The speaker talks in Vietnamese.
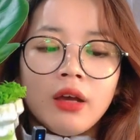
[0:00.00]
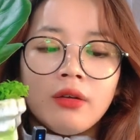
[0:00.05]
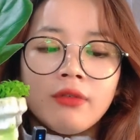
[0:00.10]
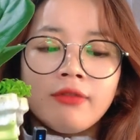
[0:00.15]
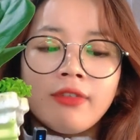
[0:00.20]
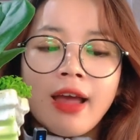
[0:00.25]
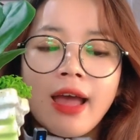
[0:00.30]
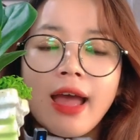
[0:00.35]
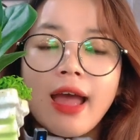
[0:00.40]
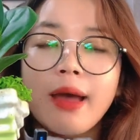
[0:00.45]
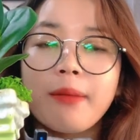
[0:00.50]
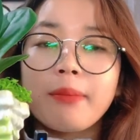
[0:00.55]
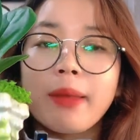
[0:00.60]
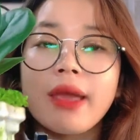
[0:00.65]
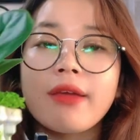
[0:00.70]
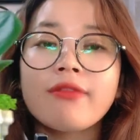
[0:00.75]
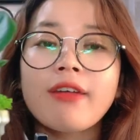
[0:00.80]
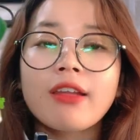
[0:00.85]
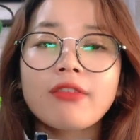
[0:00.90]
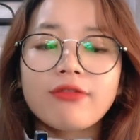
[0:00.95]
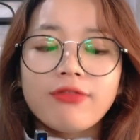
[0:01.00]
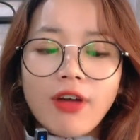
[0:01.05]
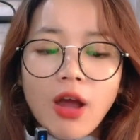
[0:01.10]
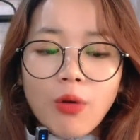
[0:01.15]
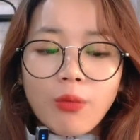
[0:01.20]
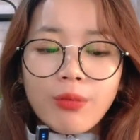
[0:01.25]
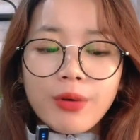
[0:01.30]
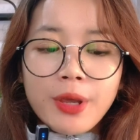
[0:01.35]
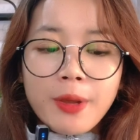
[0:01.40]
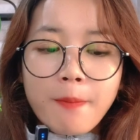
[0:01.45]
và máy văn
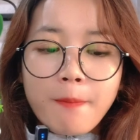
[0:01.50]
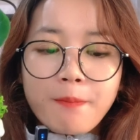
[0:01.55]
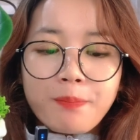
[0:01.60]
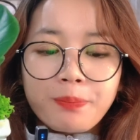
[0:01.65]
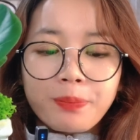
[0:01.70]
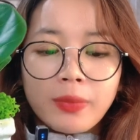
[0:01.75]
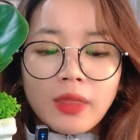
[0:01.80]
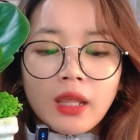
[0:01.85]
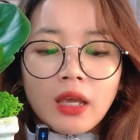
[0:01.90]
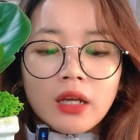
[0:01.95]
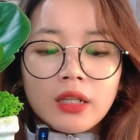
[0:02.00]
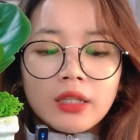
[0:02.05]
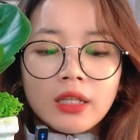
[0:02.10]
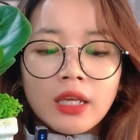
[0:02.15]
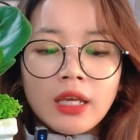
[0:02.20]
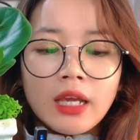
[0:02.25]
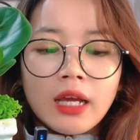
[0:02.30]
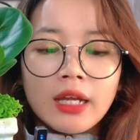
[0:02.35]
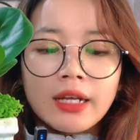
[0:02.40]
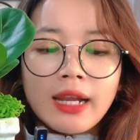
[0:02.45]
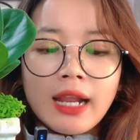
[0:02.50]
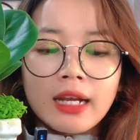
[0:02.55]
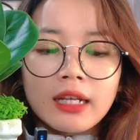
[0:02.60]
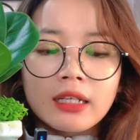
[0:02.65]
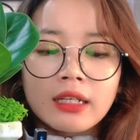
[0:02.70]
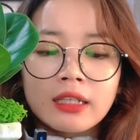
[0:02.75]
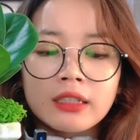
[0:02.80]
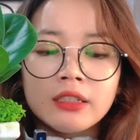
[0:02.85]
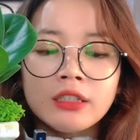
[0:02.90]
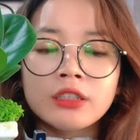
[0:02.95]
phòng ấy thì đặt
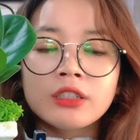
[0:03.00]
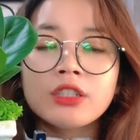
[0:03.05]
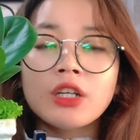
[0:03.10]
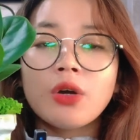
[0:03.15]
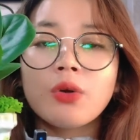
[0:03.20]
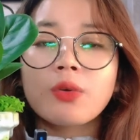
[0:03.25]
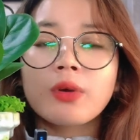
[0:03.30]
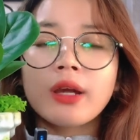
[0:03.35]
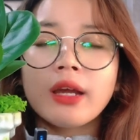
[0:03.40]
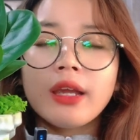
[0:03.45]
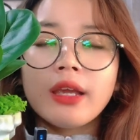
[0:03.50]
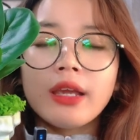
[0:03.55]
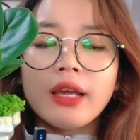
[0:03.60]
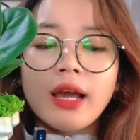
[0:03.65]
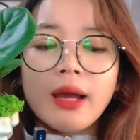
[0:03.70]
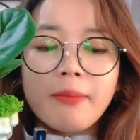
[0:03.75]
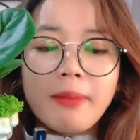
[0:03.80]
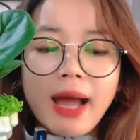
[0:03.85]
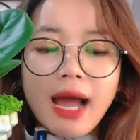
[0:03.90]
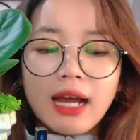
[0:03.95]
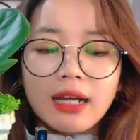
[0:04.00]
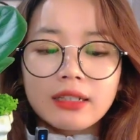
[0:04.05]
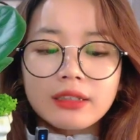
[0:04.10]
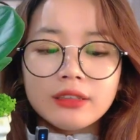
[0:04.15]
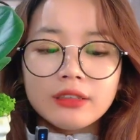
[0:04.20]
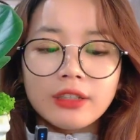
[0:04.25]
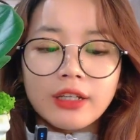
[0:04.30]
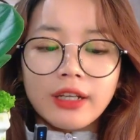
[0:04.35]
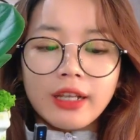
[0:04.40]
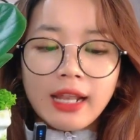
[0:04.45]
những chậu cây bằng
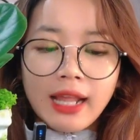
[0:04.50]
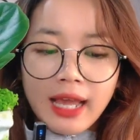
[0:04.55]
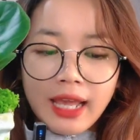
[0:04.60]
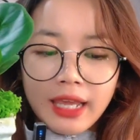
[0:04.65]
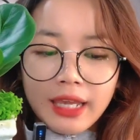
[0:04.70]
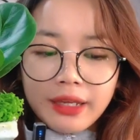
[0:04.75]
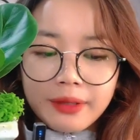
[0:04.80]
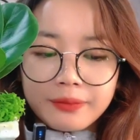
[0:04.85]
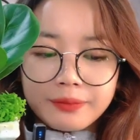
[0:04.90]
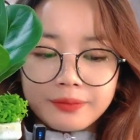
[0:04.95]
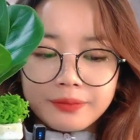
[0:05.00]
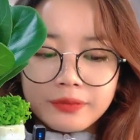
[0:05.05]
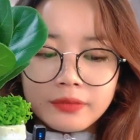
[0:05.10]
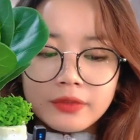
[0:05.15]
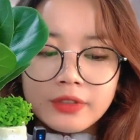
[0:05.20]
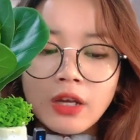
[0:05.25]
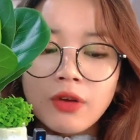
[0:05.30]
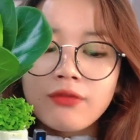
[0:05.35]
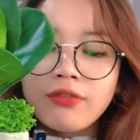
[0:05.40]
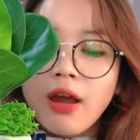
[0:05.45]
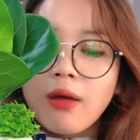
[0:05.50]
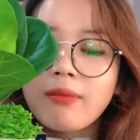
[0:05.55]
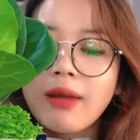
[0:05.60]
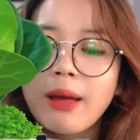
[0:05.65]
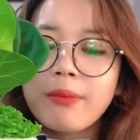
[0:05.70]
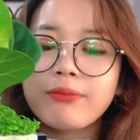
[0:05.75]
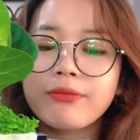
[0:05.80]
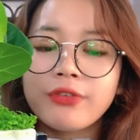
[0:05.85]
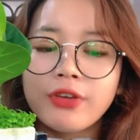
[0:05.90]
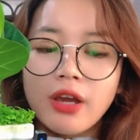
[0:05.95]
như thế này trong phòng
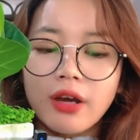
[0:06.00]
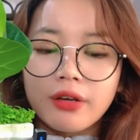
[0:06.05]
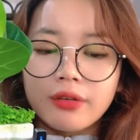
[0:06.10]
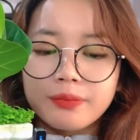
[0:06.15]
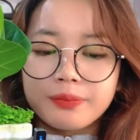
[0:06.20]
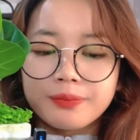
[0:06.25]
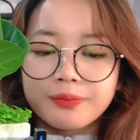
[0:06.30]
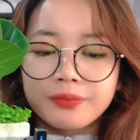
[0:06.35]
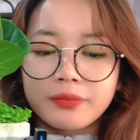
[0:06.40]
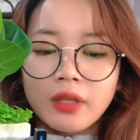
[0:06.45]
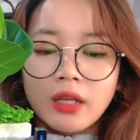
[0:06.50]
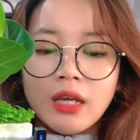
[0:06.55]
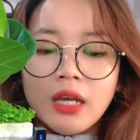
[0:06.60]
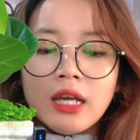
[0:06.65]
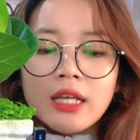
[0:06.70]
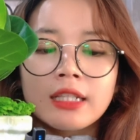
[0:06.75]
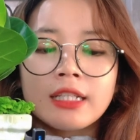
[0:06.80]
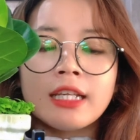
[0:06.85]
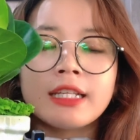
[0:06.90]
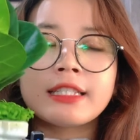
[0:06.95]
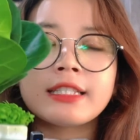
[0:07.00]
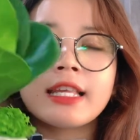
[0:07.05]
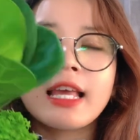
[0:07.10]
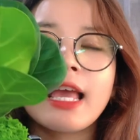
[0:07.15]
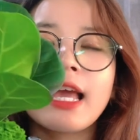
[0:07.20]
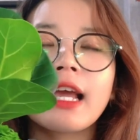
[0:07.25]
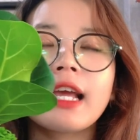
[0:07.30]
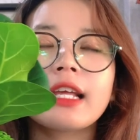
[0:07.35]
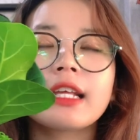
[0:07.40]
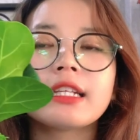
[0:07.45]
làm việc thì
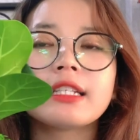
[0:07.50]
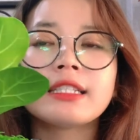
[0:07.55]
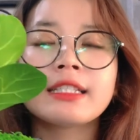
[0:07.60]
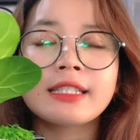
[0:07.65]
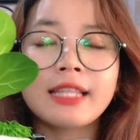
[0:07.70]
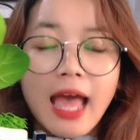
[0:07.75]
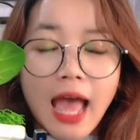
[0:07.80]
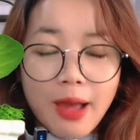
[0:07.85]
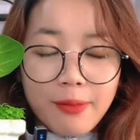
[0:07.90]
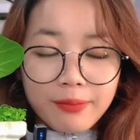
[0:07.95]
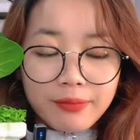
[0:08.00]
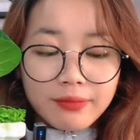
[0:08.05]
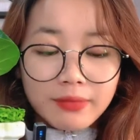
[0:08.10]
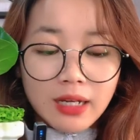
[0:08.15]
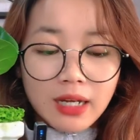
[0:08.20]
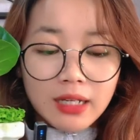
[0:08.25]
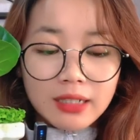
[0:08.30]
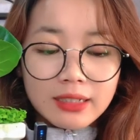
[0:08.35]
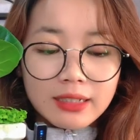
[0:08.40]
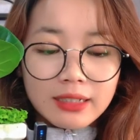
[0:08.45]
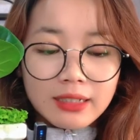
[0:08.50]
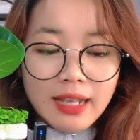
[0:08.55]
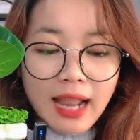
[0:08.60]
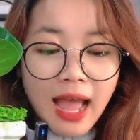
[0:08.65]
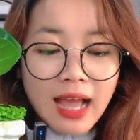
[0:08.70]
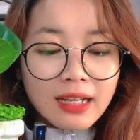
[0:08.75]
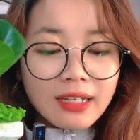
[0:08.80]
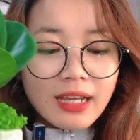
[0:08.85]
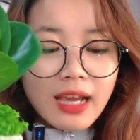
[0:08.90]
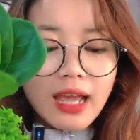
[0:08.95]
sẽ giảm
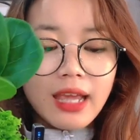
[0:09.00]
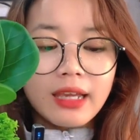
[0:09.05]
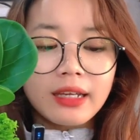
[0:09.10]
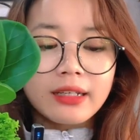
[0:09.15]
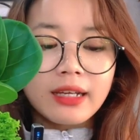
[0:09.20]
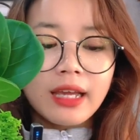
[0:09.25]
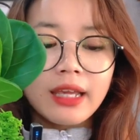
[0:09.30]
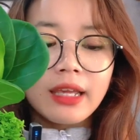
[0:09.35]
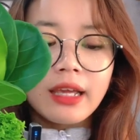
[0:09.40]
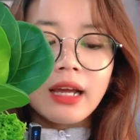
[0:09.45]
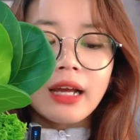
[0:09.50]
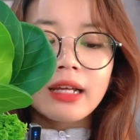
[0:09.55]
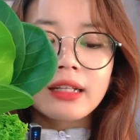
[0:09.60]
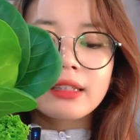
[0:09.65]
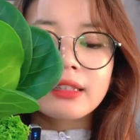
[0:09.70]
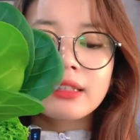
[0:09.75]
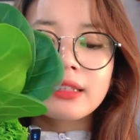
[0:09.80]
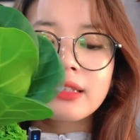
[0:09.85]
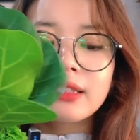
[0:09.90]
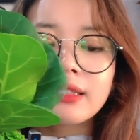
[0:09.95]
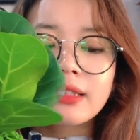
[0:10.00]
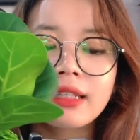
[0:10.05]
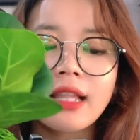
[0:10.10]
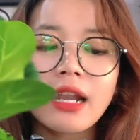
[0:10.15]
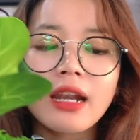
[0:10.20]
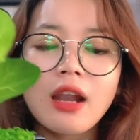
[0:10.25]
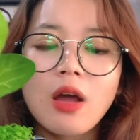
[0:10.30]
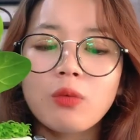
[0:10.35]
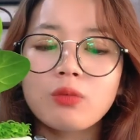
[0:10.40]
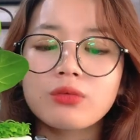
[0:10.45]
đáng kể cái
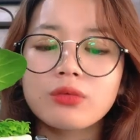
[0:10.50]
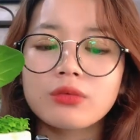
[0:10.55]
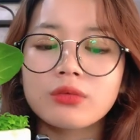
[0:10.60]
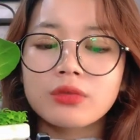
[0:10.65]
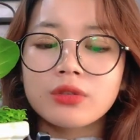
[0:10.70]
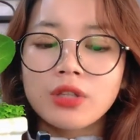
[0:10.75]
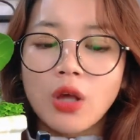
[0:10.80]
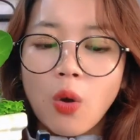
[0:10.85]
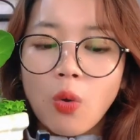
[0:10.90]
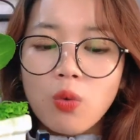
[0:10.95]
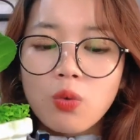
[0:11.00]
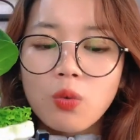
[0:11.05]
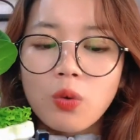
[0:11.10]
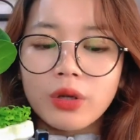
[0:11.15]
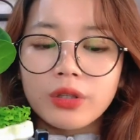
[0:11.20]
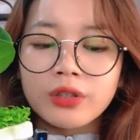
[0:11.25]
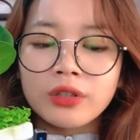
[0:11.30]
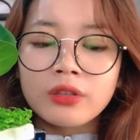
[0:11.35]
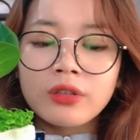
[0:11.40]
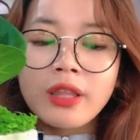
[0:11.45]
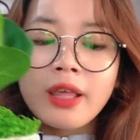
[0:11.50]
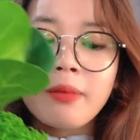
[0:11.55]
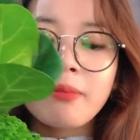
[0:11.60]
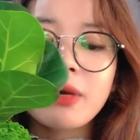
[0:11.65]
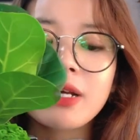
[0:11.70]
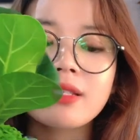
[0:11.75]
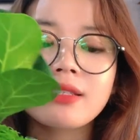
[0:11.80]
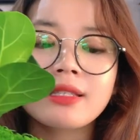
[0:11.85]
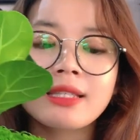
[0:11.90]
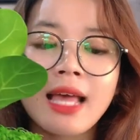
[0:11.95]
tác động xấu của những tia
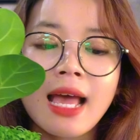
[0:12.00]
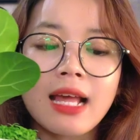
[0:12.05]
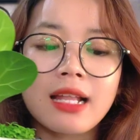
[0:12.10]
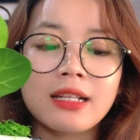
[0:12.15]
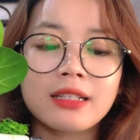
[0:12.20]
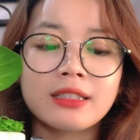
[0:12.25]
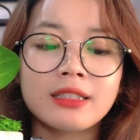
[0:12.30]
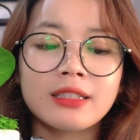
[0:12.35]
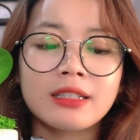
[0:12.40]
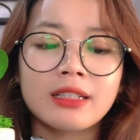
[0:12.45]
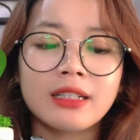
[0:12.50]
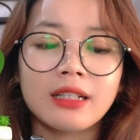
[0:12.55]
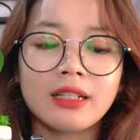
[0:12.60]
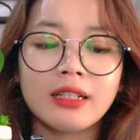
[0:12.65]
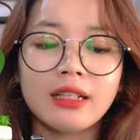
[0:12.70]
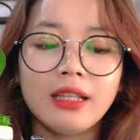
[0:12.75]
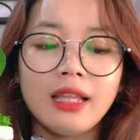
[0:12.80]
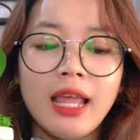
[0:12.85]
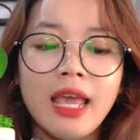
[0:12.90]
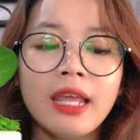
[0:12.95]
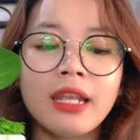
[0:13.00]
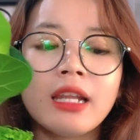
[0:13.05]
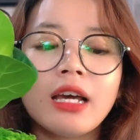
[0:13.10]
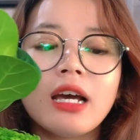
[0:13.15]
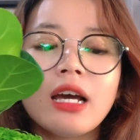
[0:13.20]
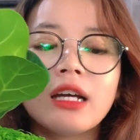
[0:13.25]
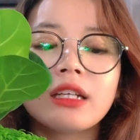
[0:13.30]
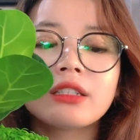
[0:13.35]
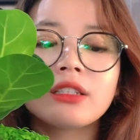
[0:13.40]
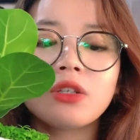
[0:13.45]
bức xạ lên
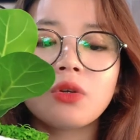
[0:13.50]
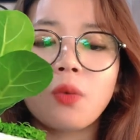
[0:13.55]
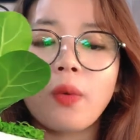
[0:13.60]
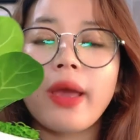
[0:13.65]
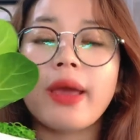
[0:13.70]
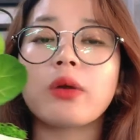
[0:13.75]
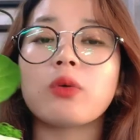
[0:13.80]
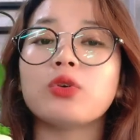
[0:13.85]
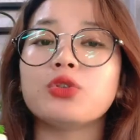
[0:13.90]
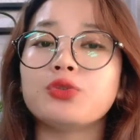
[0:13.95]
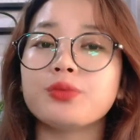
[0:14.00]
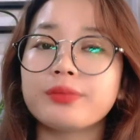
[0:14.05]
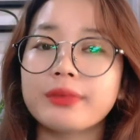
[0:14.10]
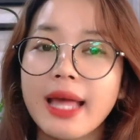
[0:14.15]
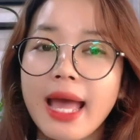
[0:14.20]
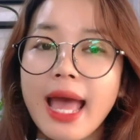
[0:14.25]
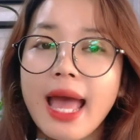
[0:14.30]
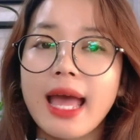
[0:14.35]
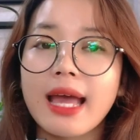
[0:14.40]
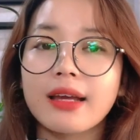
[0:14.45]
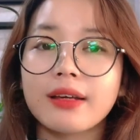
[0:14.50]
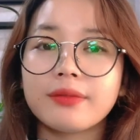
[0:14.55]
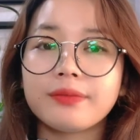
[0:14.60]
sức khỏe của chúng ta